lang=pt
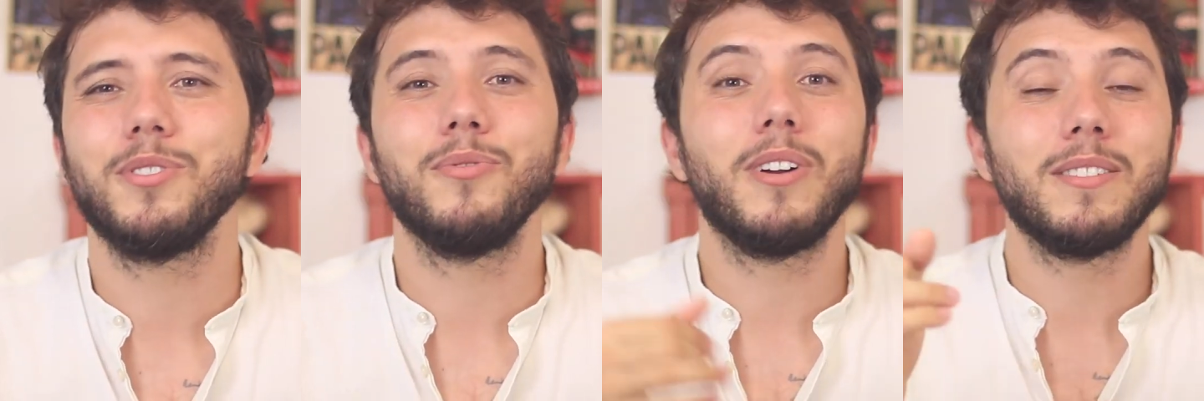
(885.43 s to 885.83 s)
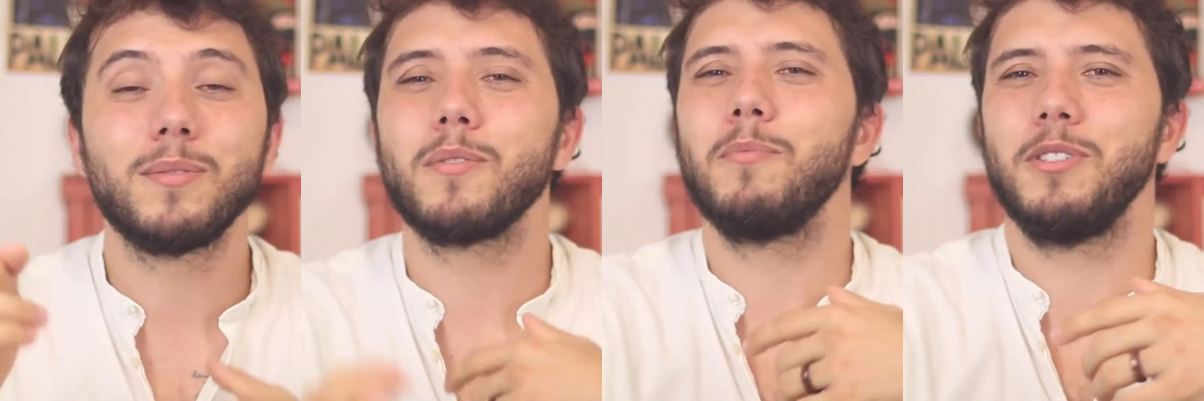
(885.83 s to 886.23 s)
divulgando
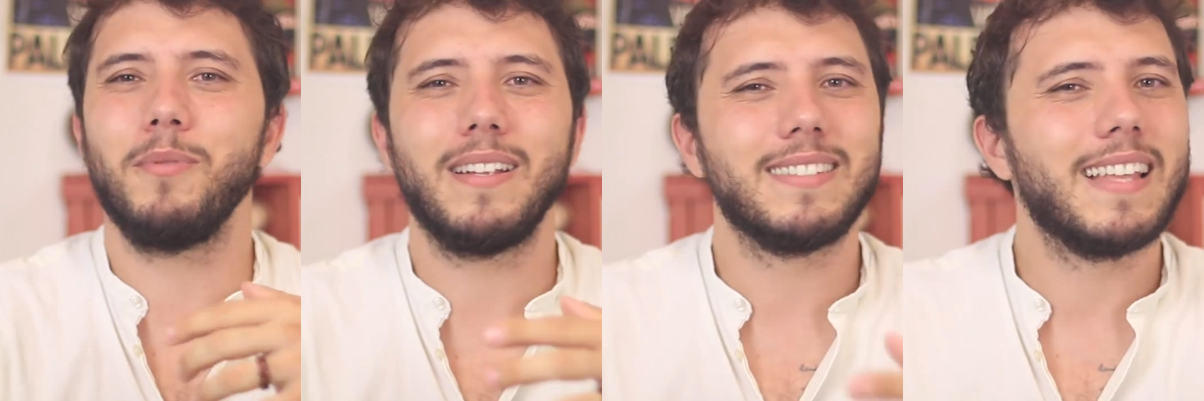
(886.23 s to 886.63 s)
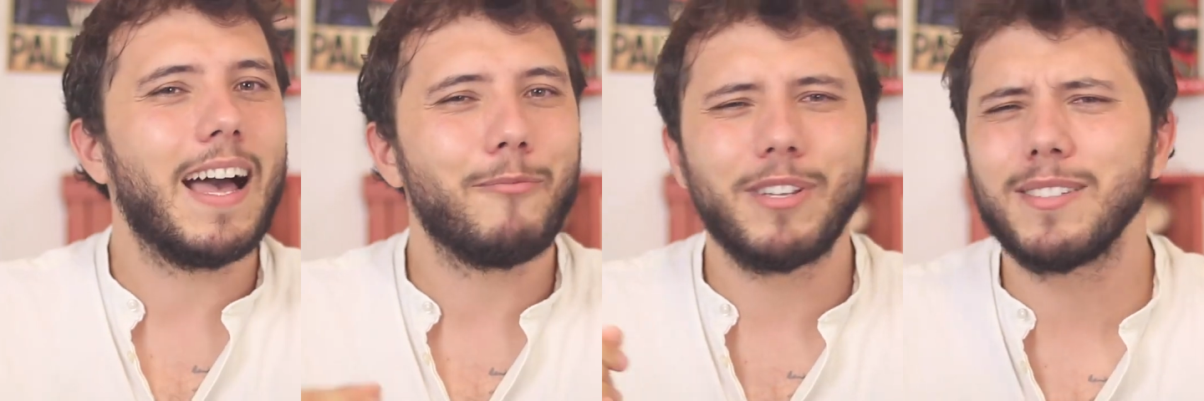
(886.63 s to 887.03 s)
nos grupos de
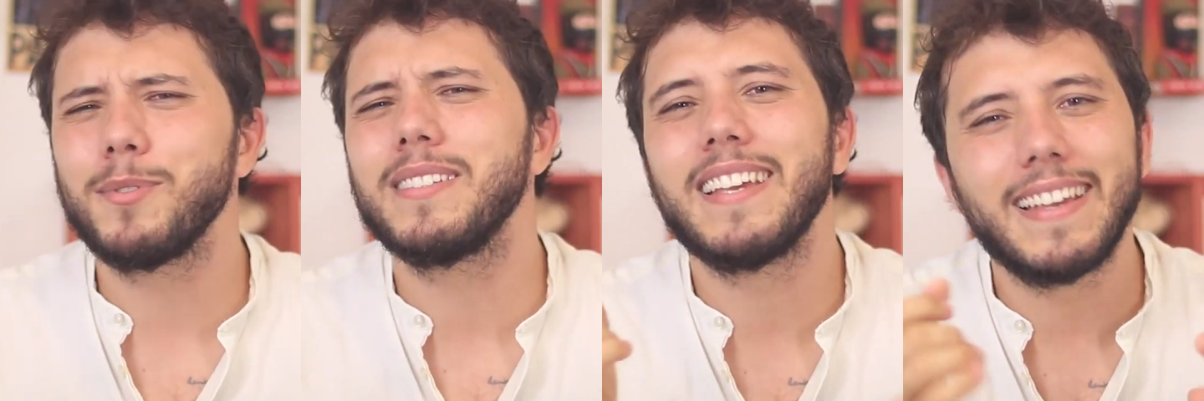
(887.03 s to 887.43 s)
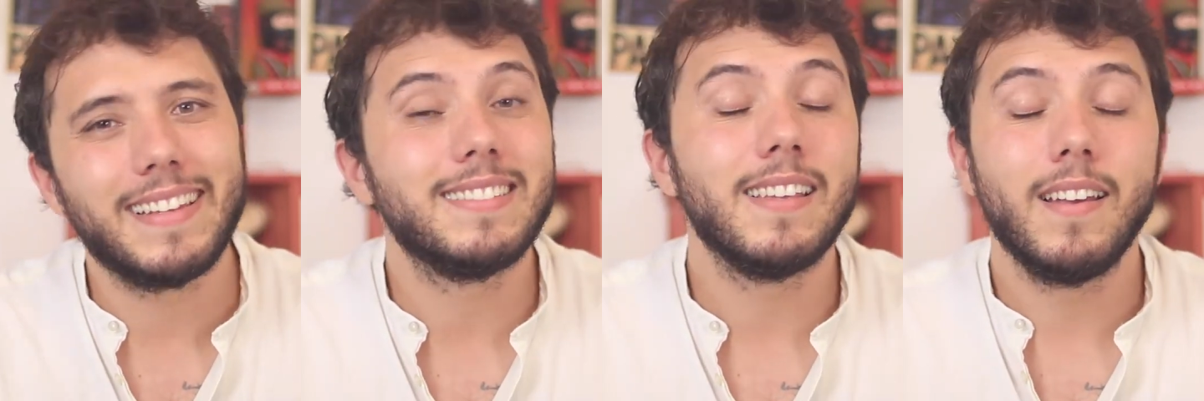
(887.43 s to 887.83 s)
WhatsApp, nas suas
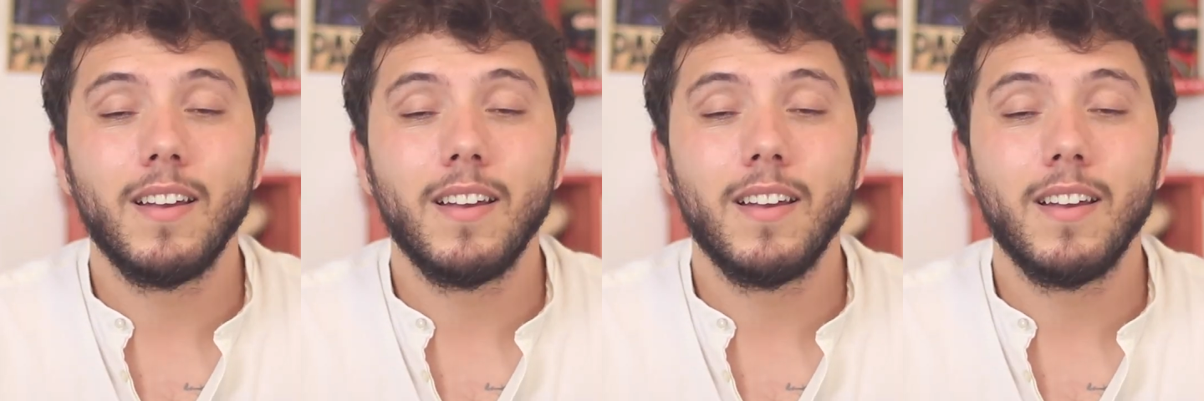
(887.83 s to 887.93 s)
redes,